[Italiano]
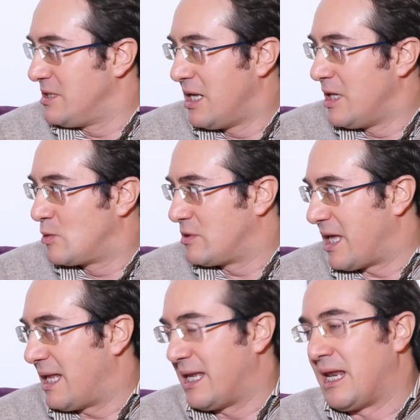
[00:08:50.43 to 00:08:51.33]
delle
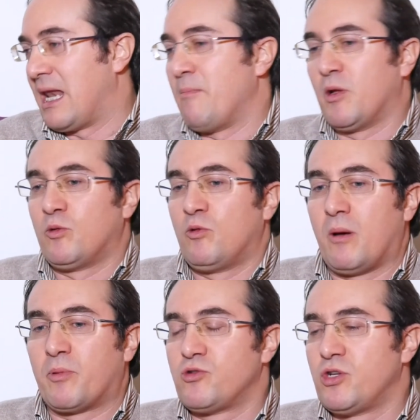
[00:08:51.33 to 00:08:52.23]
tutele nell'ambito di
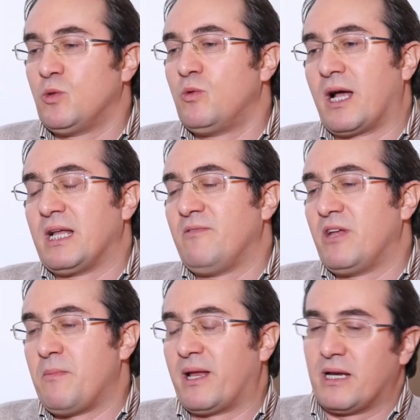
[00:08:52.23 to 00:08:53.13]
una procedura che deve
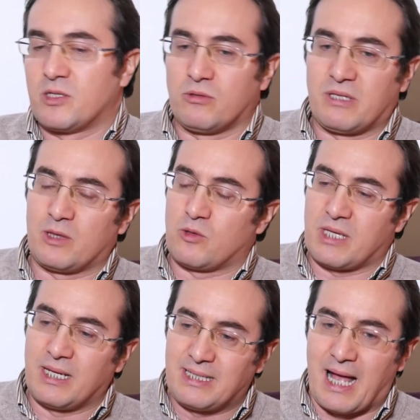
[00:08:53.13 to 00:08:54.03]
rimanere soltanto
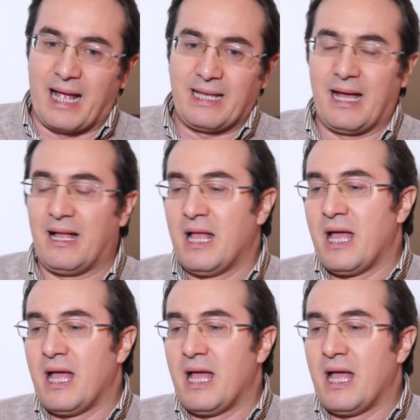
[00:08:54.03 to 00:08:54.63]
sanitaria